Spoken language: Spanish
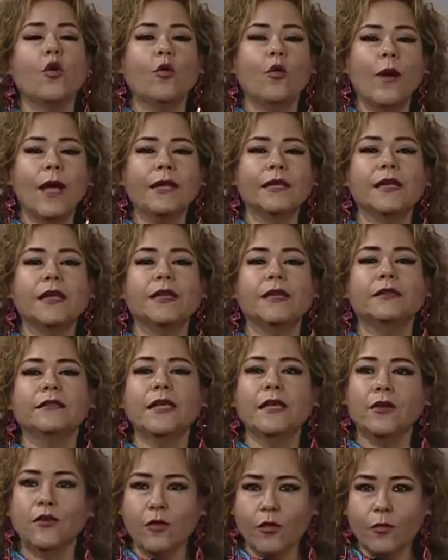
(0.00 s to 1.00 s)
Juan,
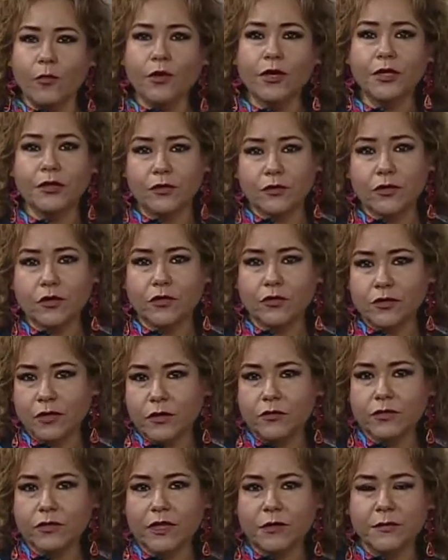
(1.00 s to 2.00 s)
tengo bonitos ojos, ¿te
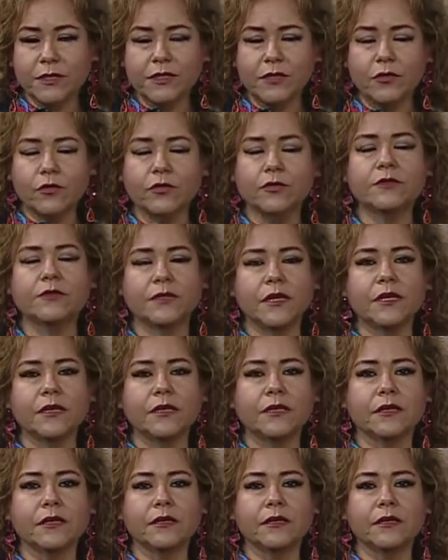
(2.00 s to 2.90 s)
gustan mis ojos? Sí.